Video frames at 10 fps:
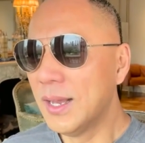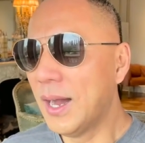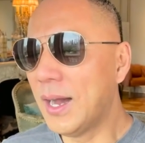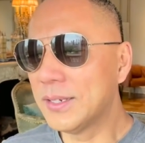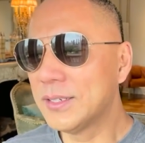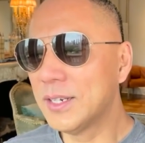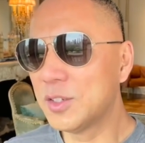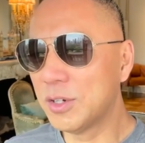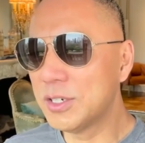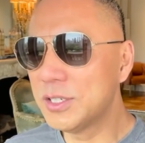啊，现在
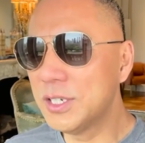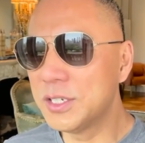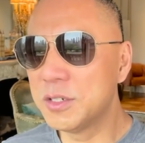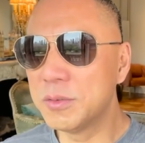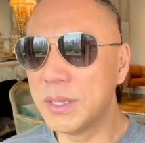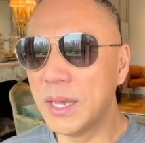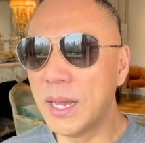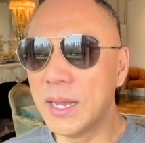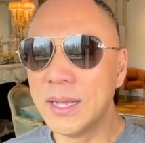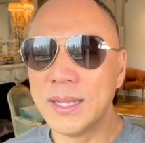全世界新闻
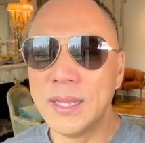啊，